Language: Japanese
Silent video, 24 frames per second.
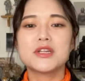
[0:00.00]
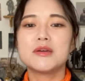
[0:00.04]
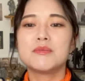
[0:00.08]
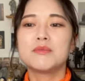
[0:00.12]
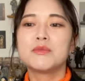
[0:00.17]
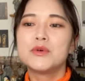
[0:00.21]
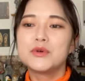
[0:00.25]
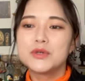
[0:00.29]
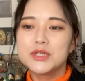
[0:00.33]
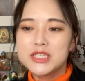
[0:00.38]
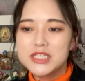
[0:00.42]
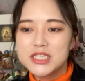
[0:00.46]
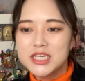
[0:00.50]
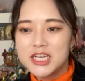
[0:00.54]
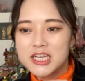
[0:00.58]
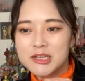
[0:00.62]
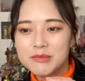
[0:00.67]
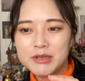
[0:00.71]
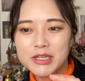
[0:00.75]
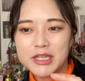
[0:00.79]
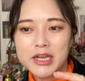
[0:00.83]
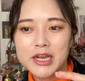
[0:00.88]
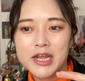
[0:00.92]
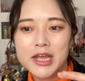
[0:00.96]
もう1年に
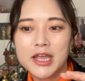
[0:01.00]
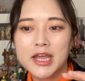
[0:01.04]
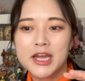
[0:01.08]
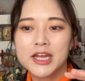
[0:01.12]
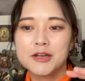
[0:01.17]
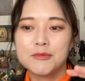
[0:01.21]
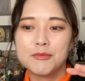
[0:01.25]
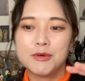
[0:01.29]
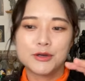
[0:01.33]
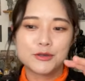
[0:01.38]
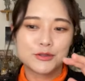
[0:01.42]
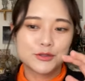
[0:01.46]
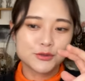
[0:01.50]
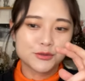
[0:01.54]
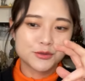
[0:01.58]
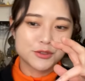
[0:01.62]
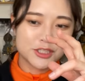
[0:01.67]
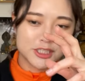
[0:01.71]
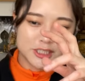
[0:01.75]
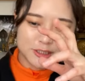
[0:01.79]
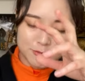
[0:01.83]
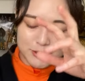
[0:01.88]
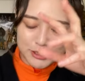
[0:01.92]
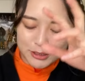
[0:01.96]
満たない間爆速で
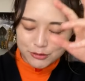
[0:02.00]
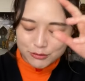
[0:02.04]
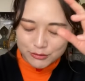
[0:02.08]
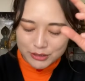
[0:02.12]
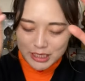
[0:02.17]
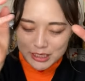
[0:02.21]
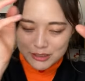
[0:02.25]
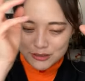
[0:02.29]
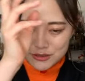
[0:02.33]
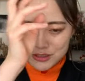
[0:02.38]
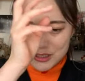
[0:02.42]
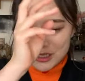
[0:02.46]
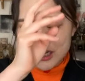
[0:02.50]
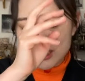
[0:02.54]
全てを伝授さ